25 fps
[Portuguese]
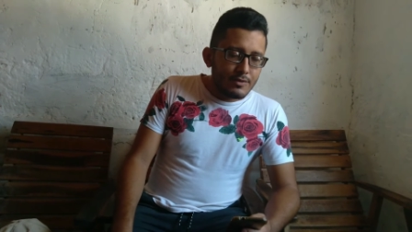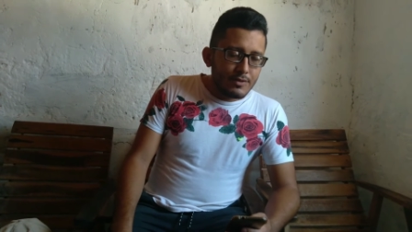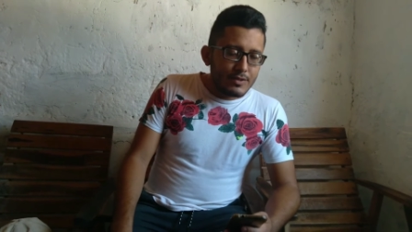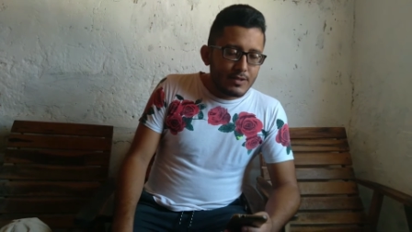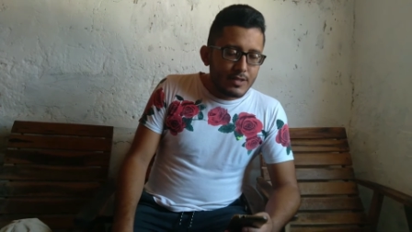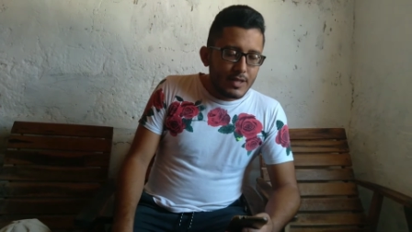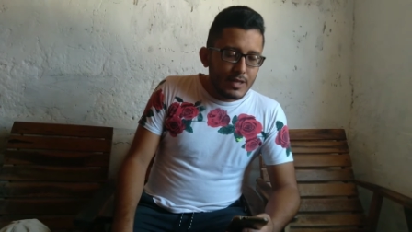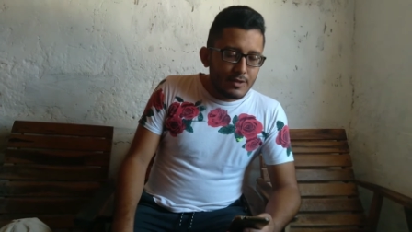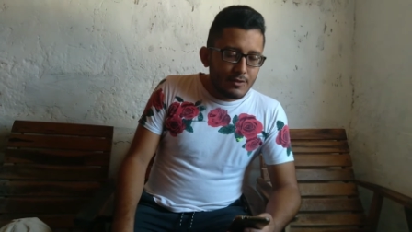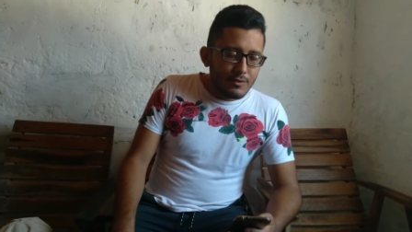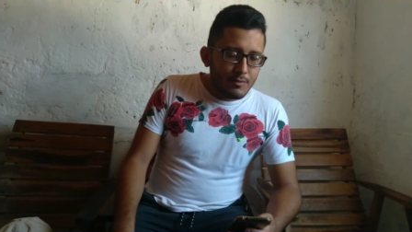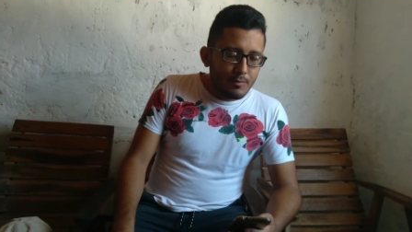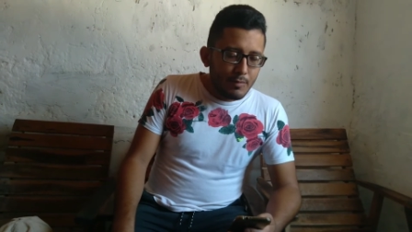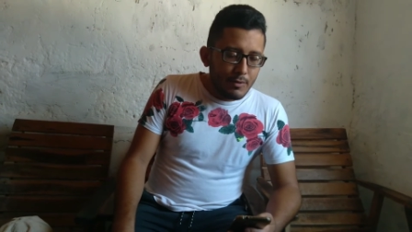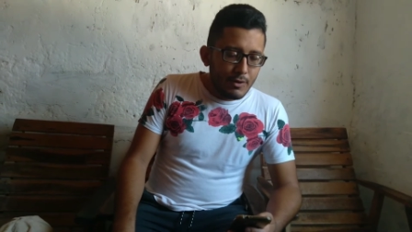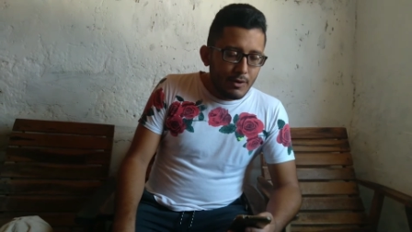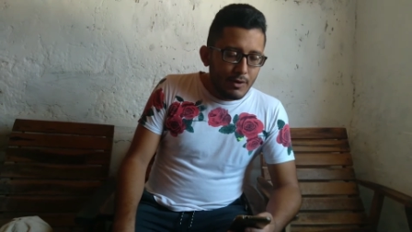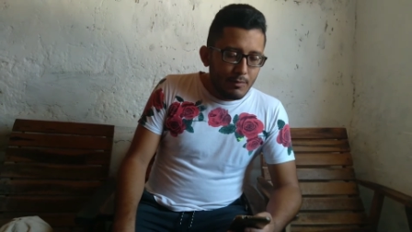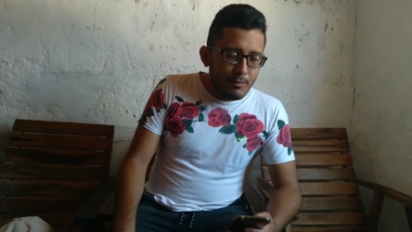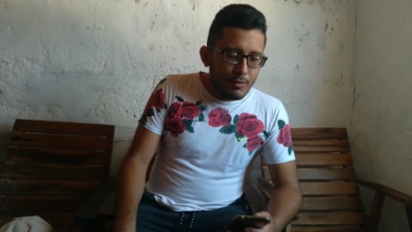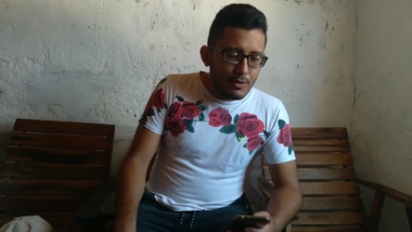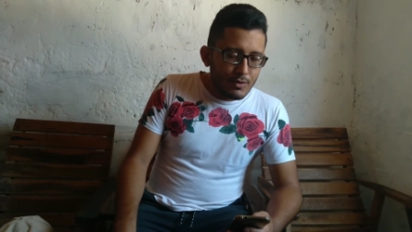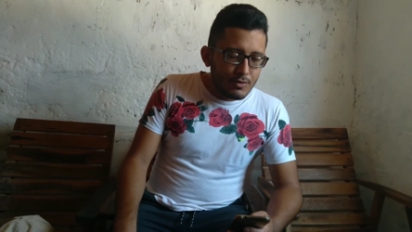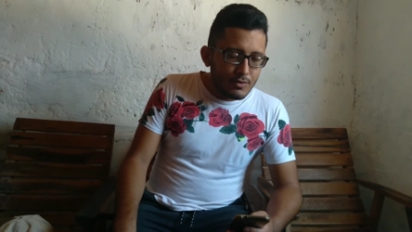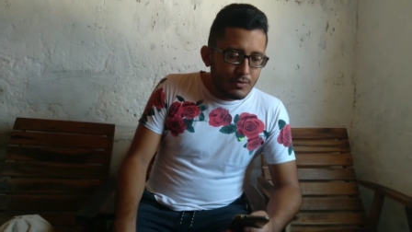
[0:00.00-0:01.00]
você vai comprar uma
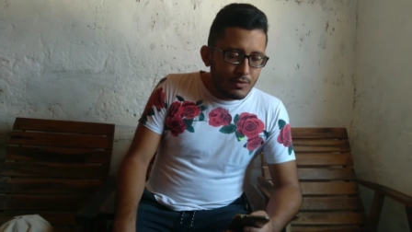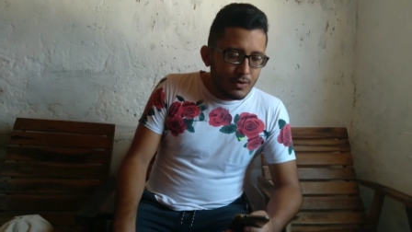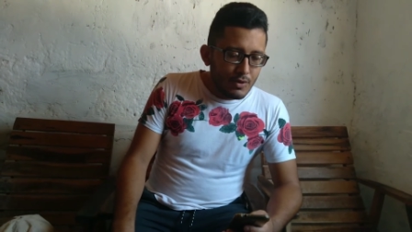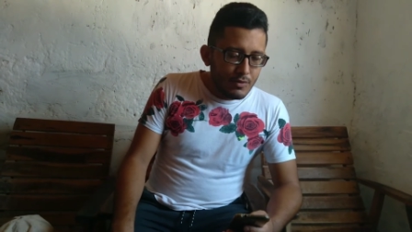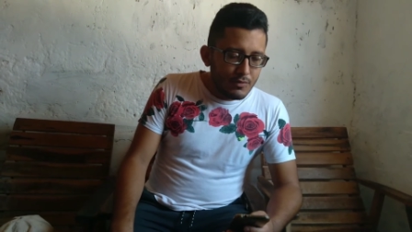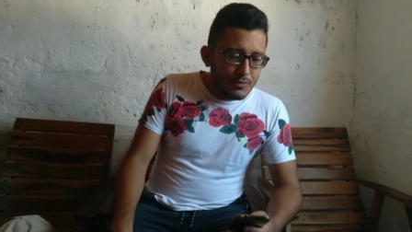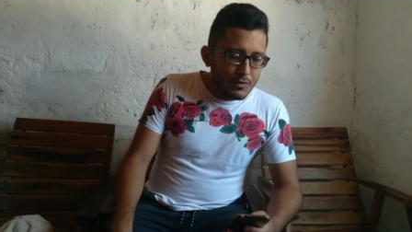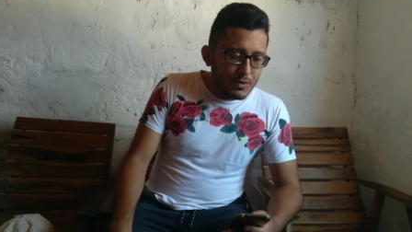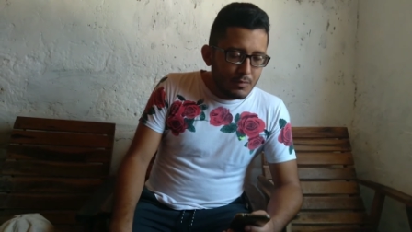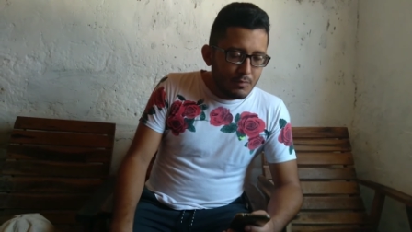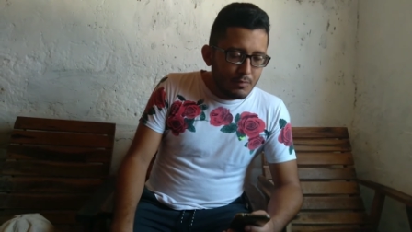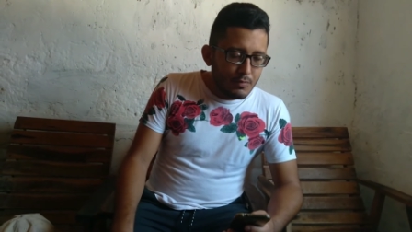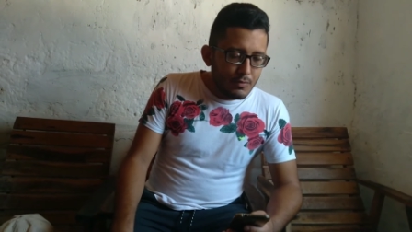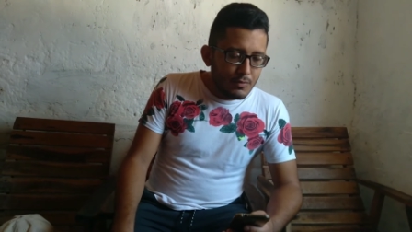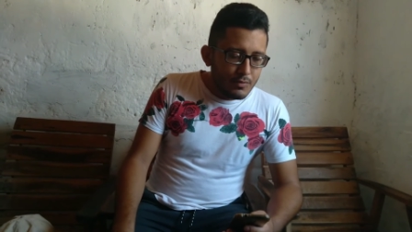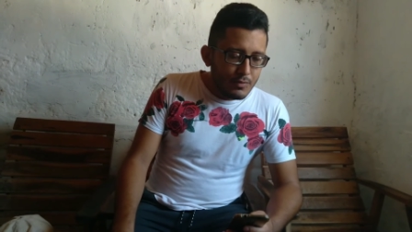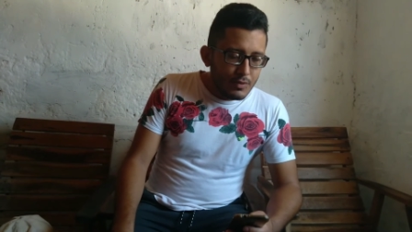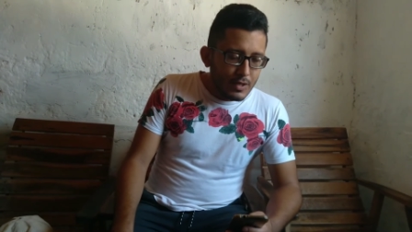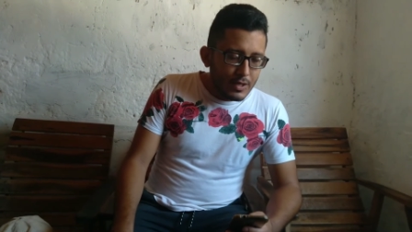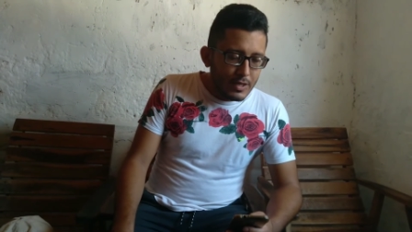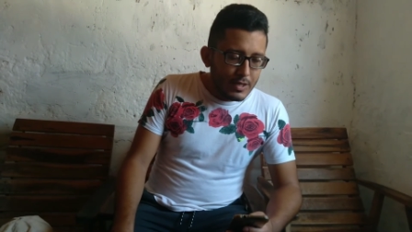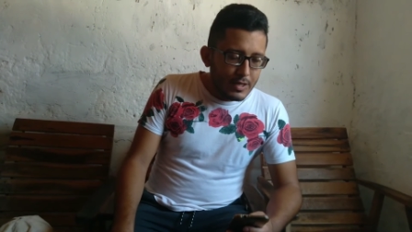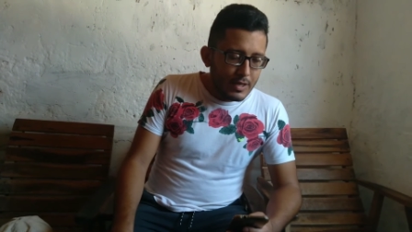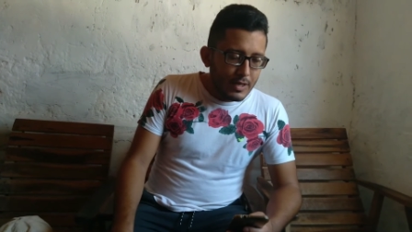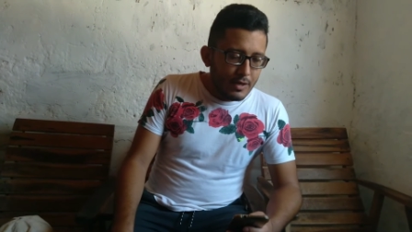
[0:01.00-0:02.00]
moto nova aqui pro
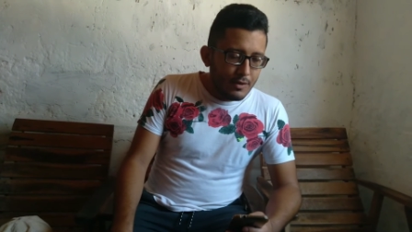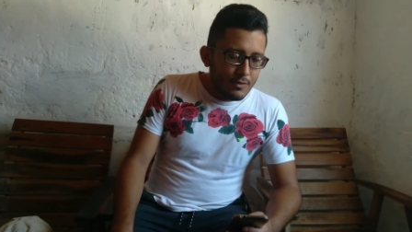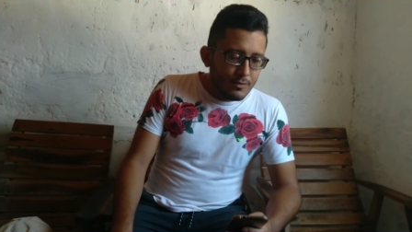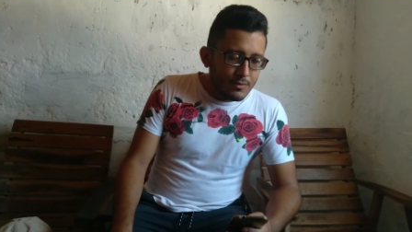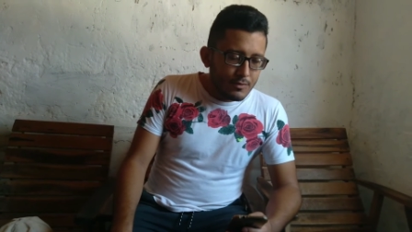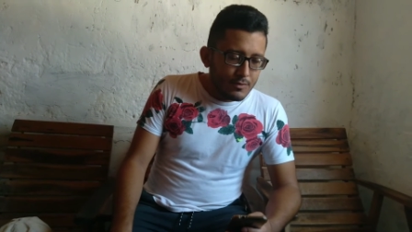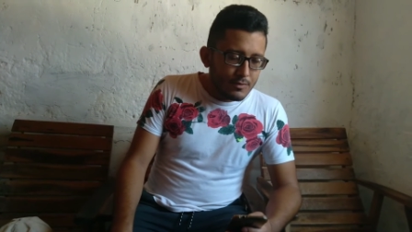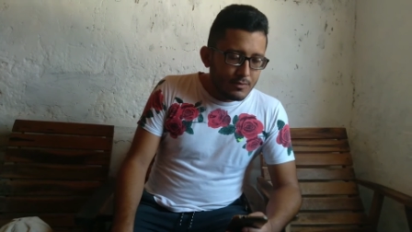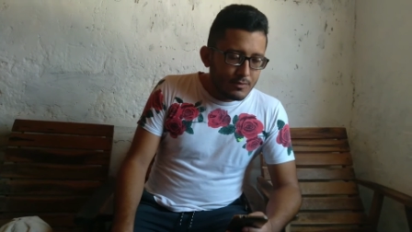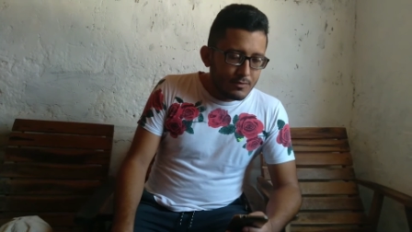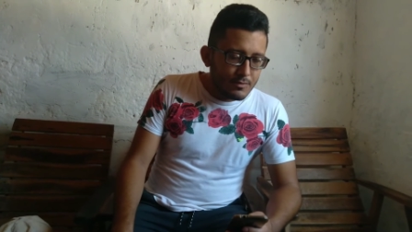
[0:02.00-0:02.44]
canal?